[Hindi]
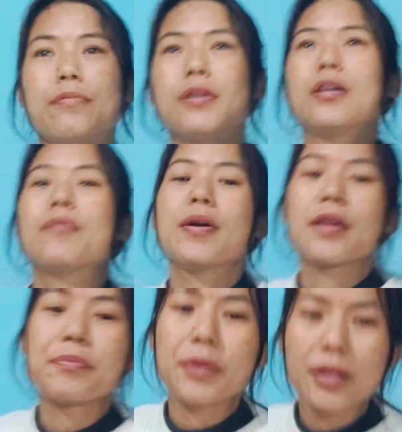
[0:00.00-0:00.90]
बट
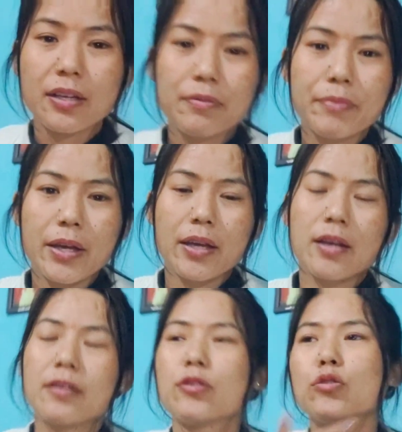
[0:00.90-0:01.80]
हमारे बगल
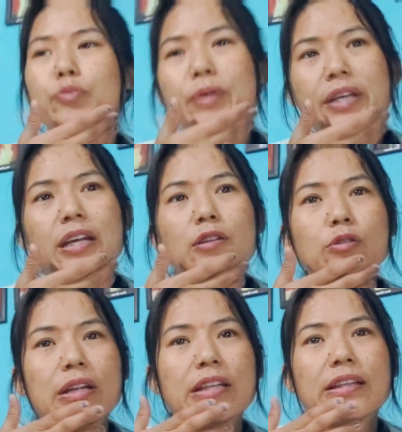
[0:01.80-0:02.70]
में यूपी के
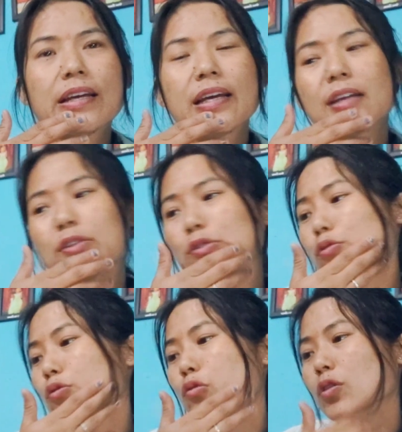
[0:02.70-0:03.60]
लोग रहते हैं तो
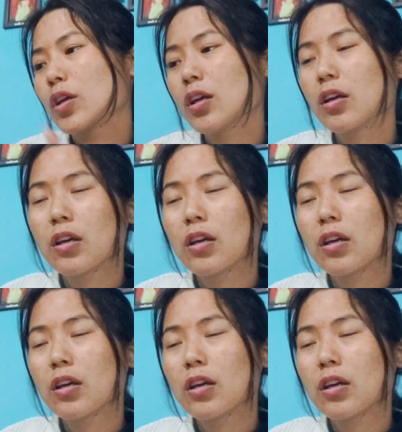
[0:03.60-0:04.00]
उन्होंने